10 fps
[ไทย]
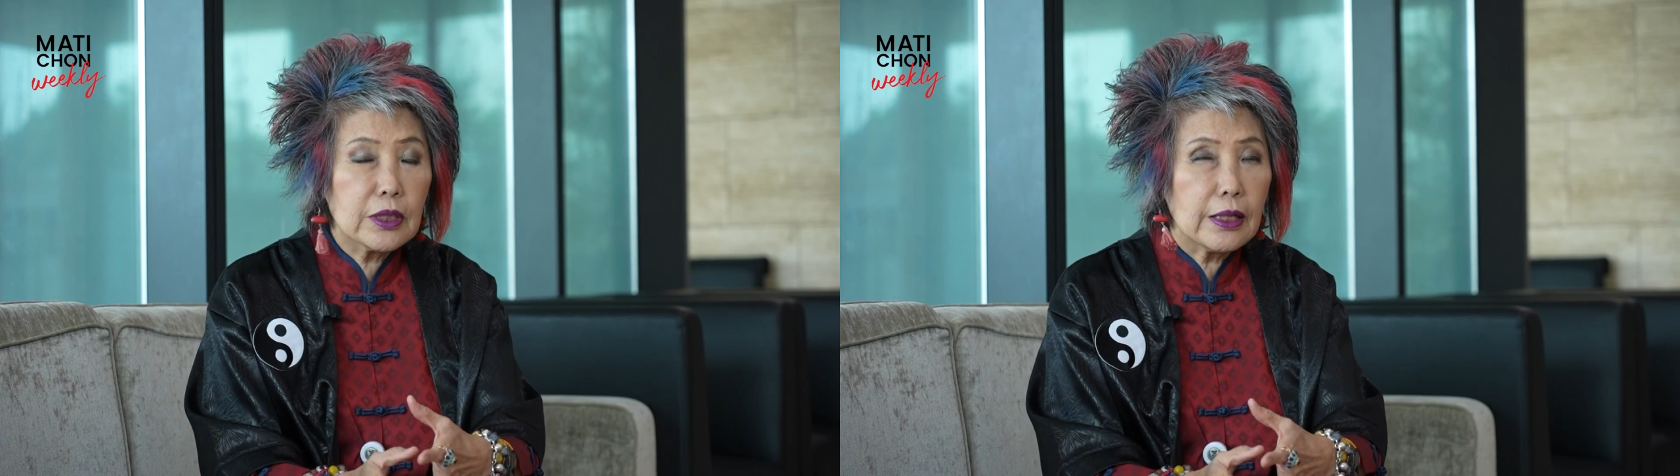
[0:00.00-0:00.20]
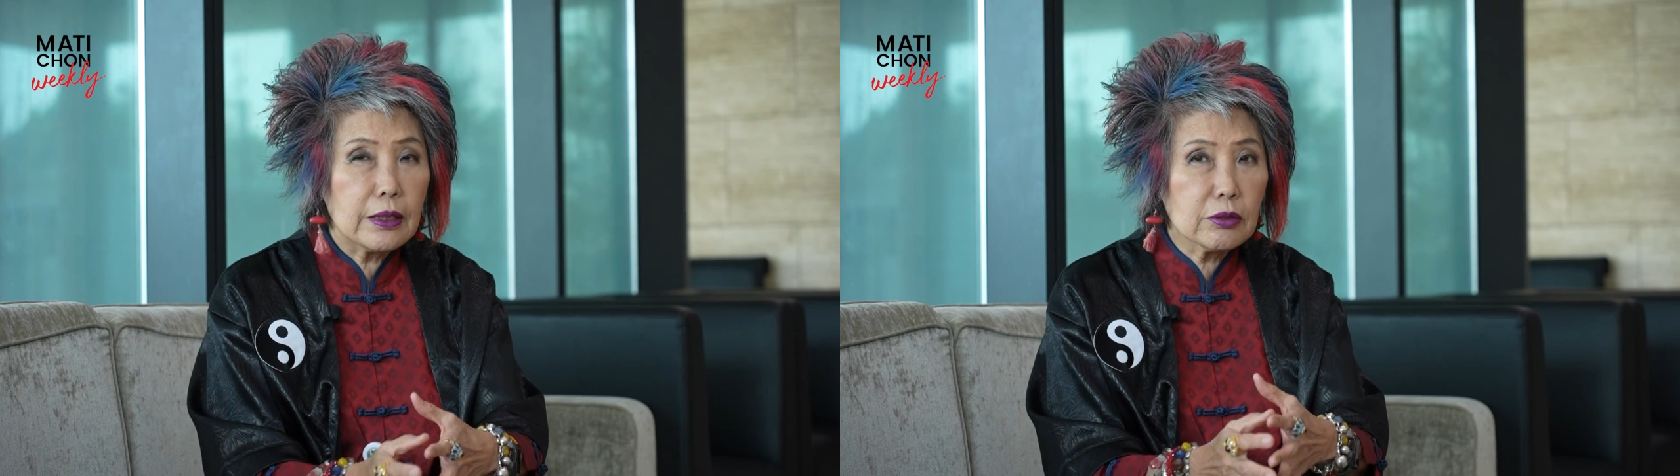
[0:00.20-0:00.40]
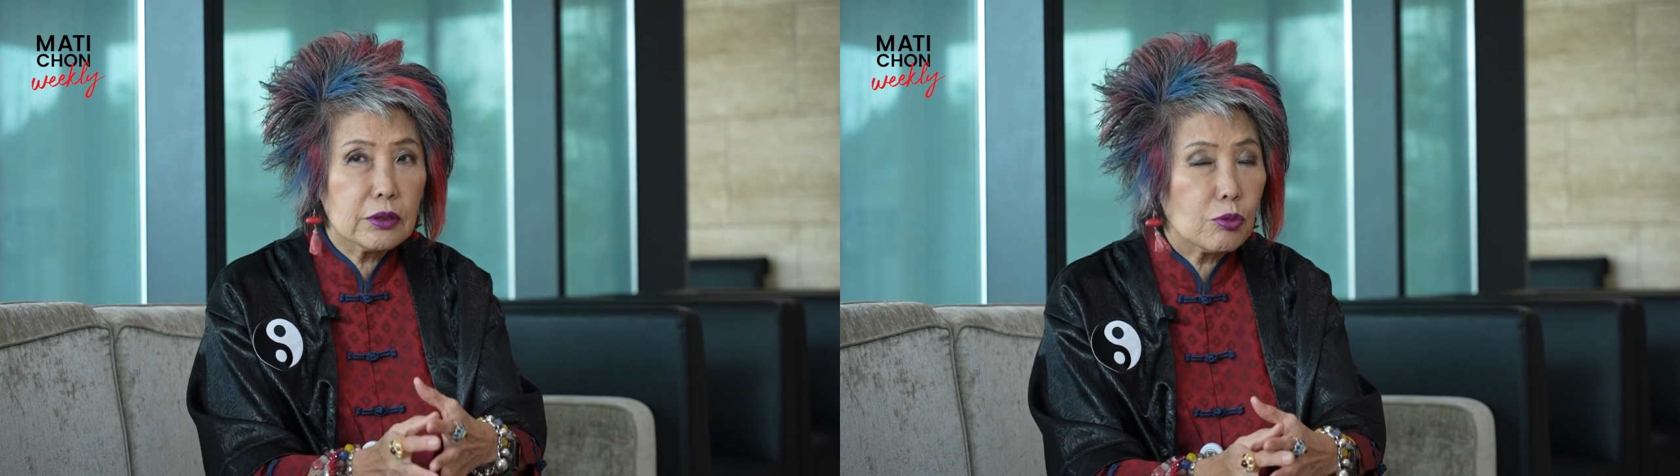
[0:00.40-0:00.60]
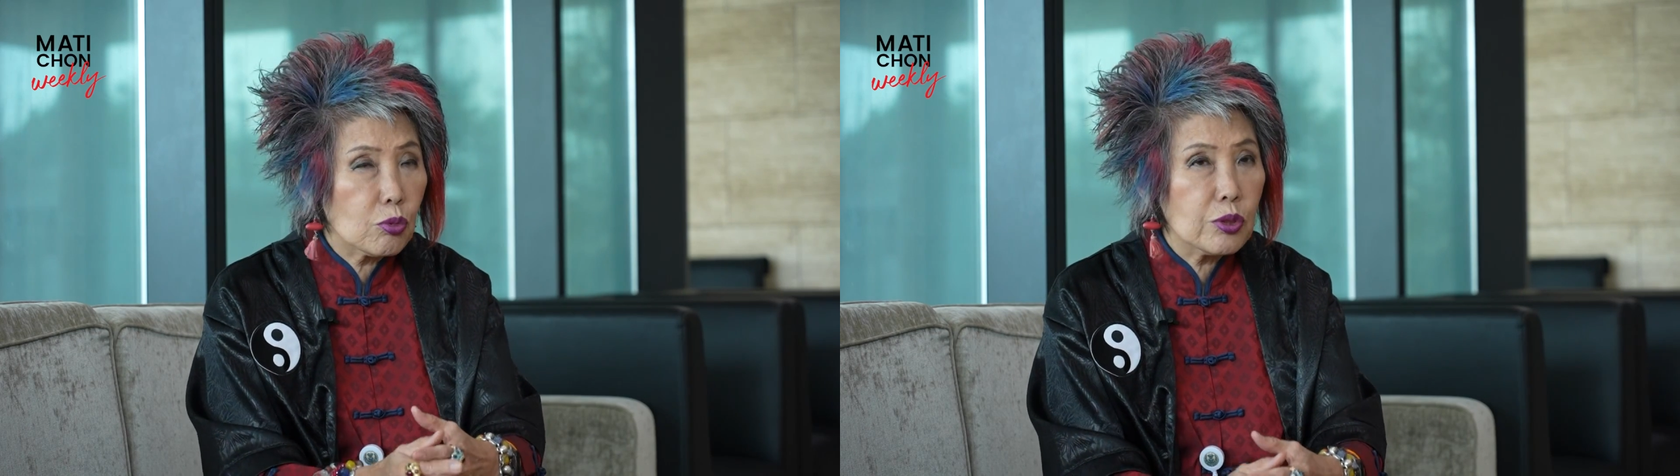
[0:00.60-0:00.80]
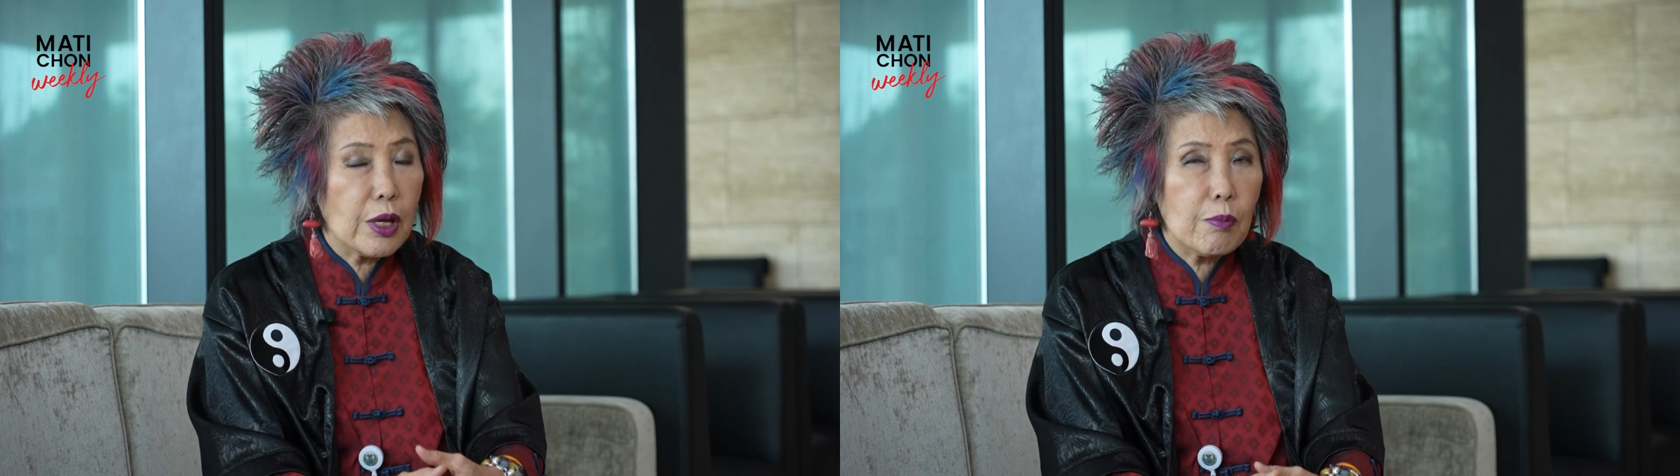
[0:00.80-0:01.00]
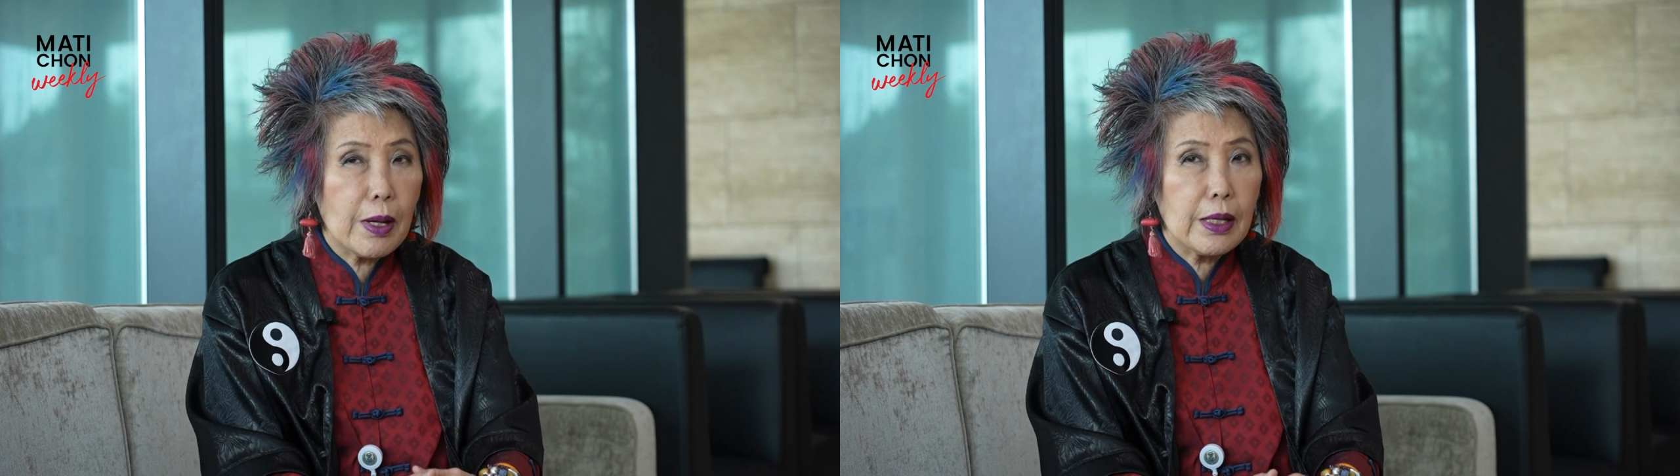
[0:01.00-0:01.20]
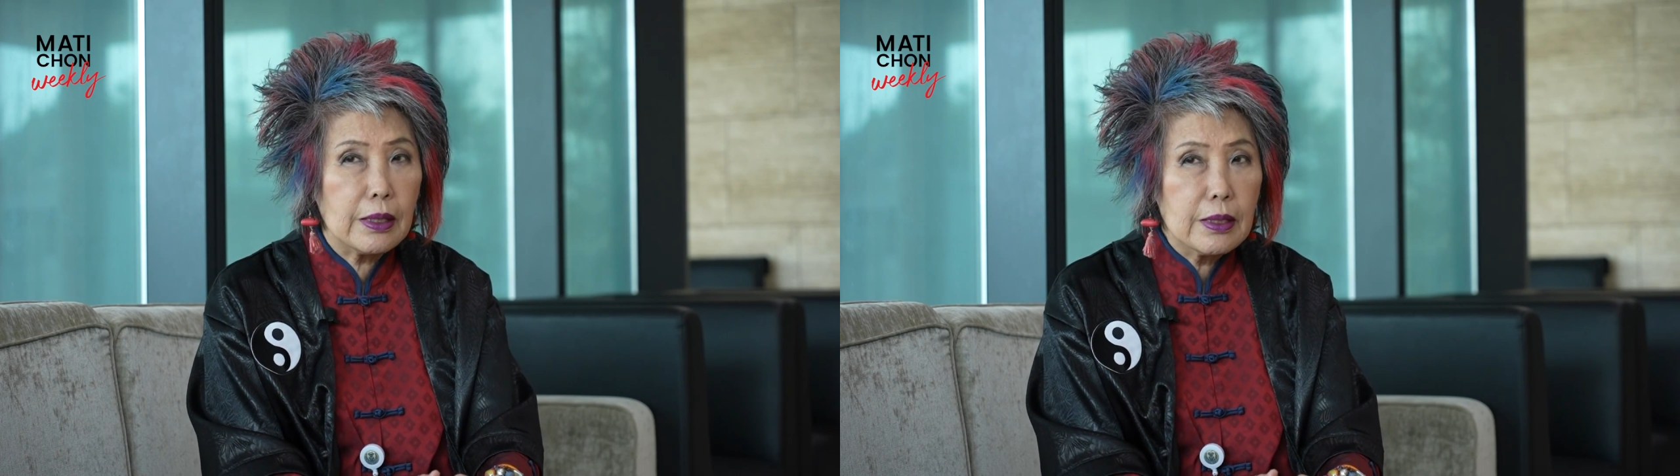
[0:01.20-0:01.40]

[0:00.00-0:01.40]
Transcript: ใจก็จะรู้ได้ว่า